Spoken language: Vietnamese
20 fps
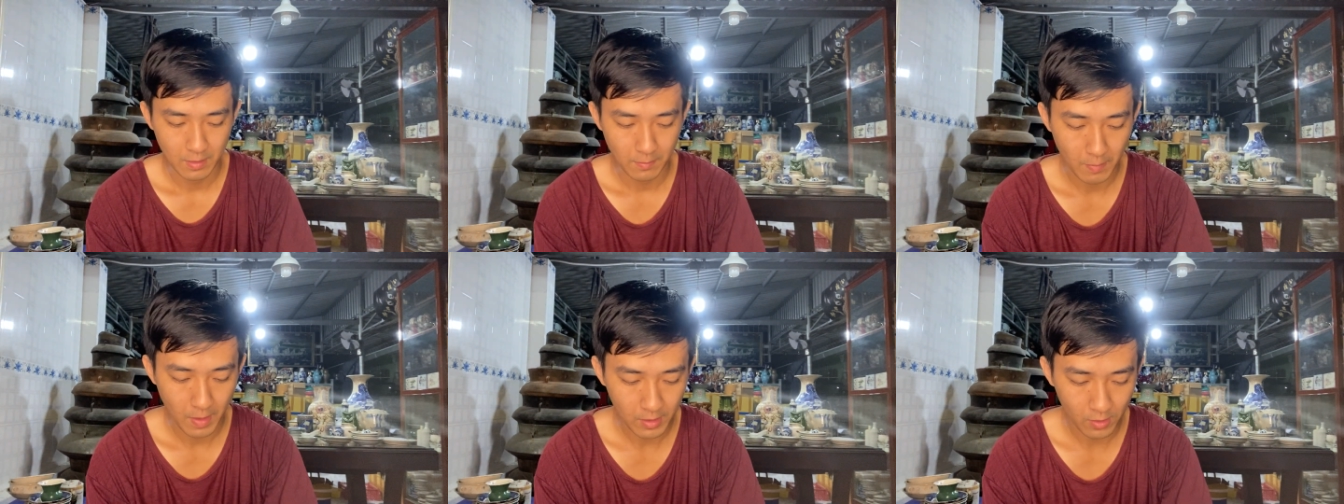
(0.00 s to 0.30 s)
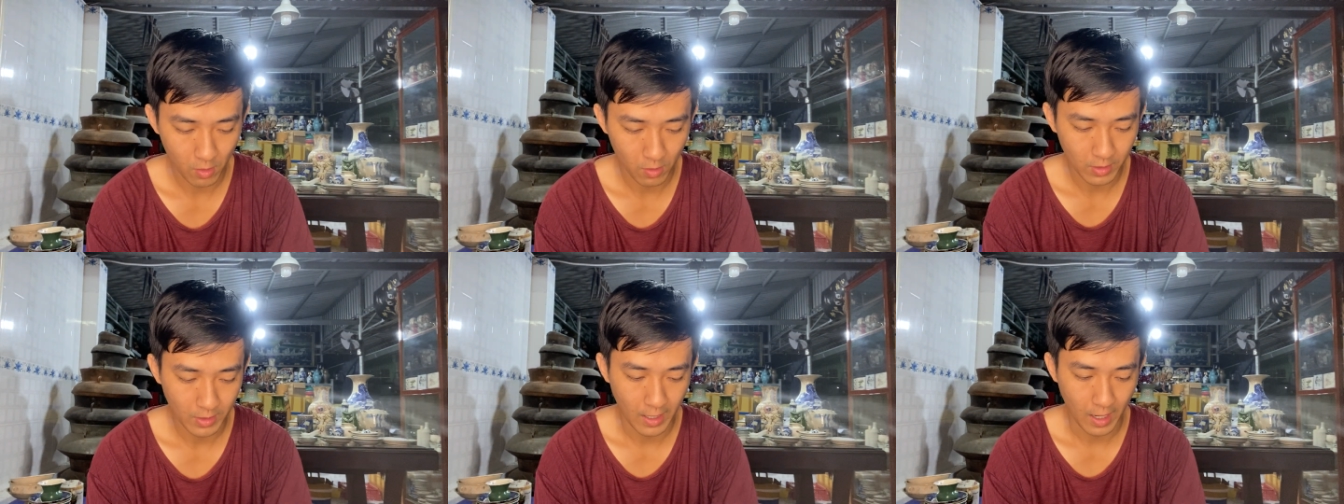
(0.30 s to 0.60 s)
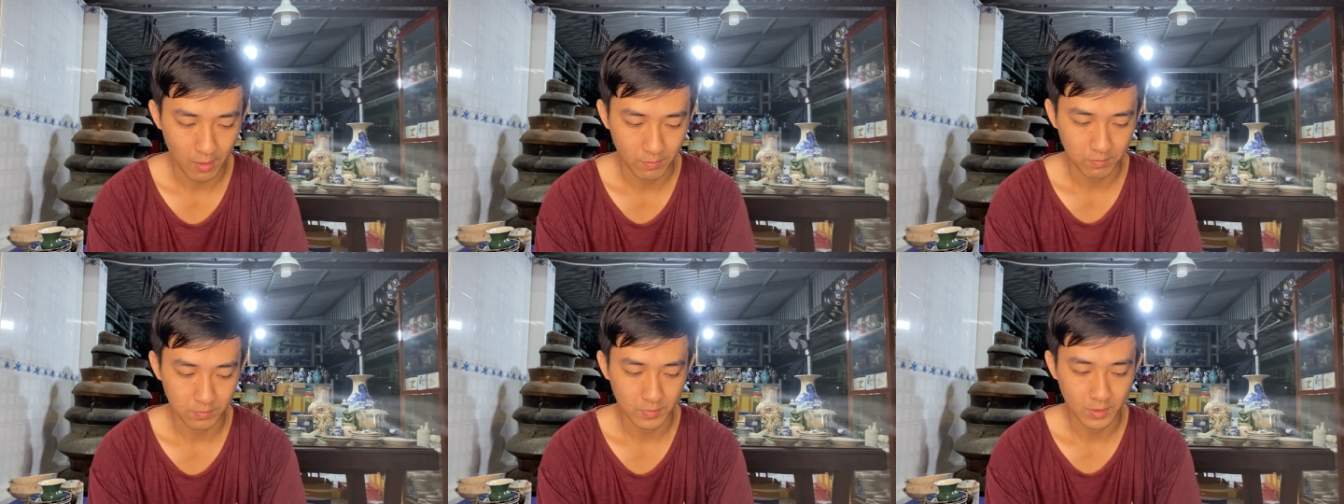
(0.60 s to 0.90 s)
các con
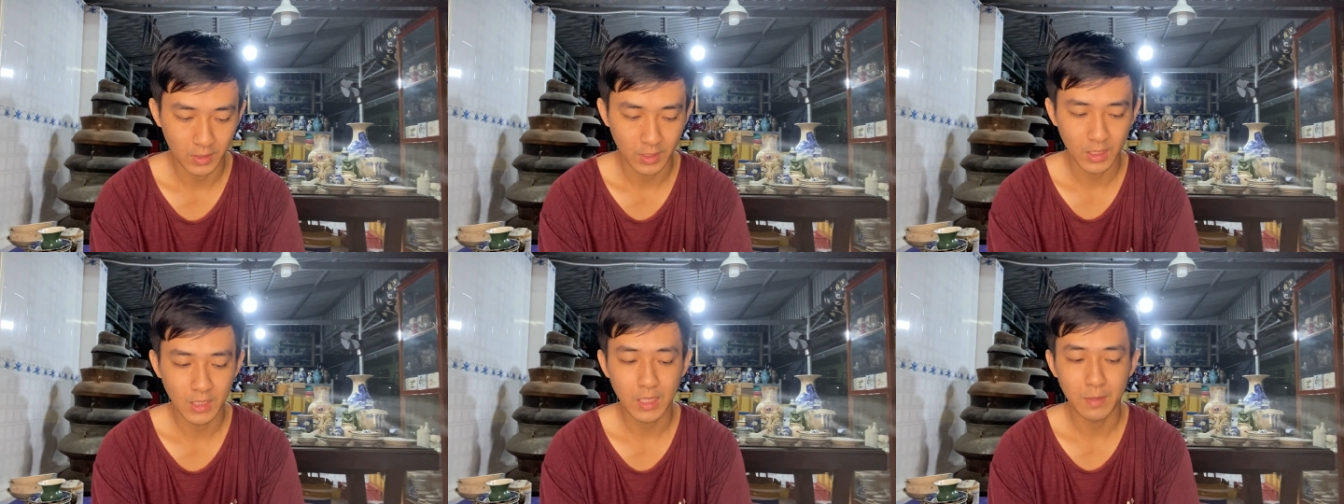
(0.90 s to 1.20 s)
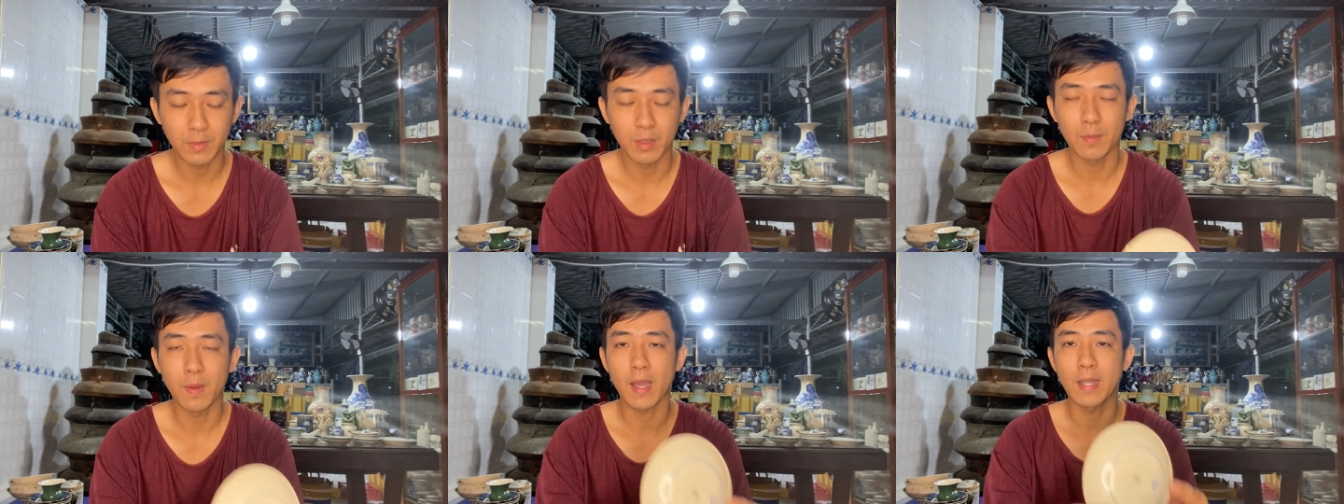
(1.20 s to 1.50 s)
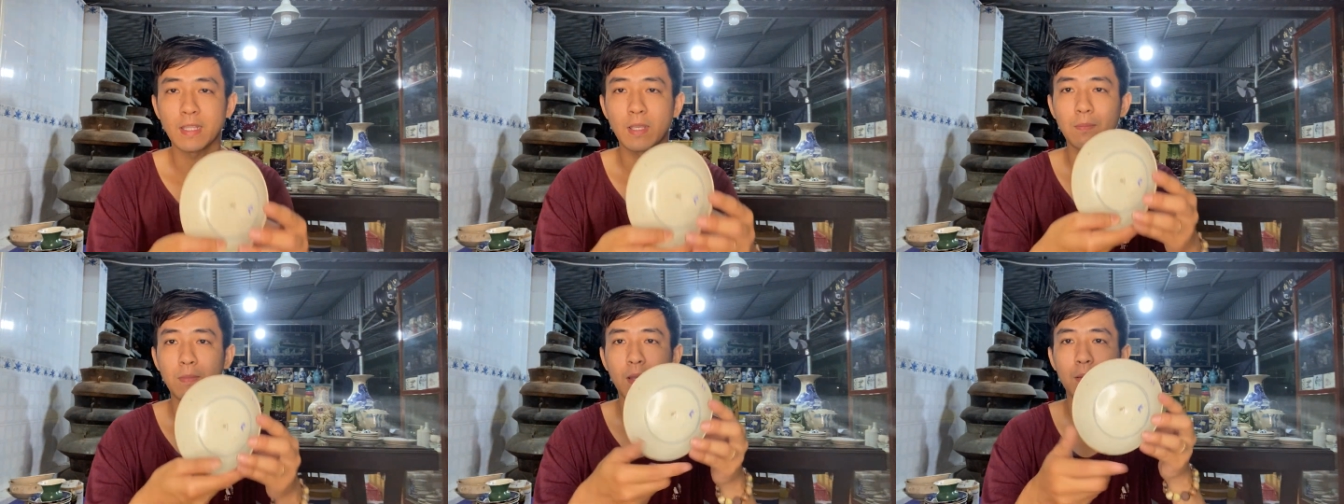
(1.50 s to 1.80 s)
rồng được kính là
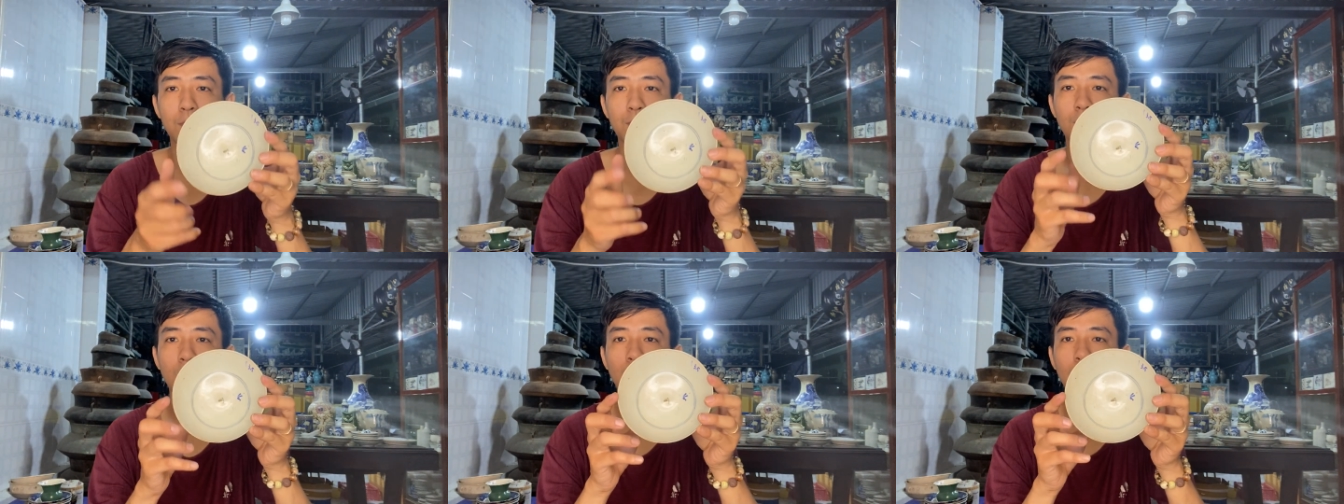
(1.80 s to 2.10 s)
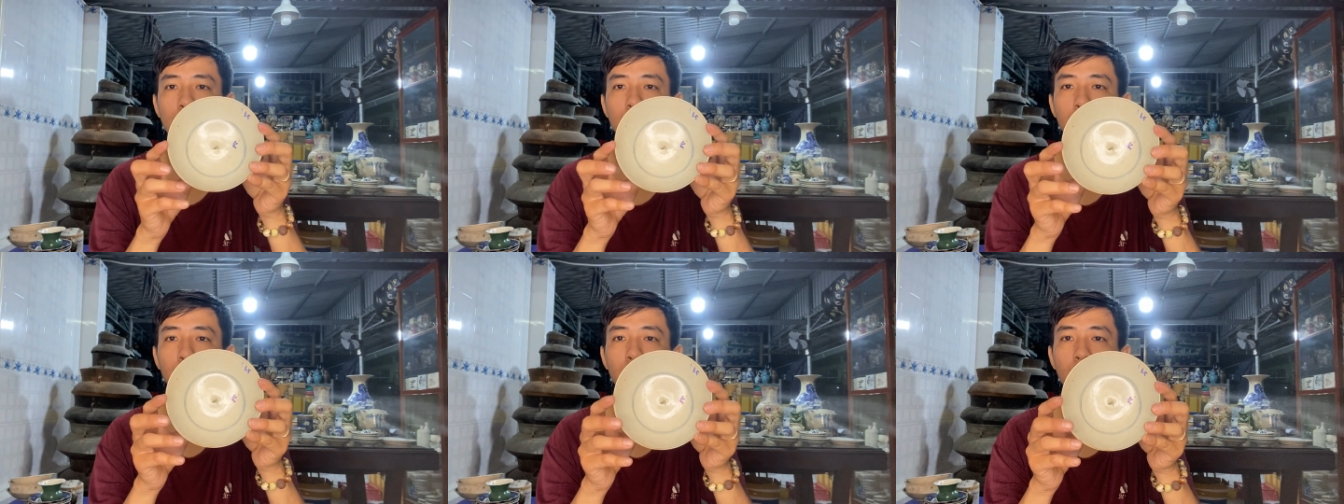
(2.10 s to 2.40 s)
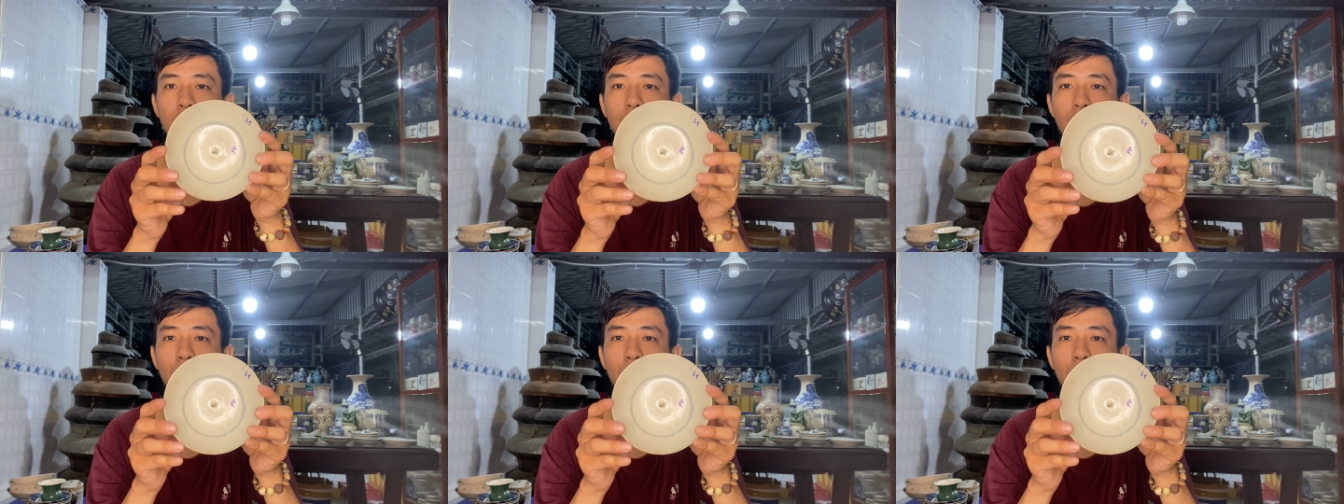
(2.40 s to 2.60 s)
13.5 cm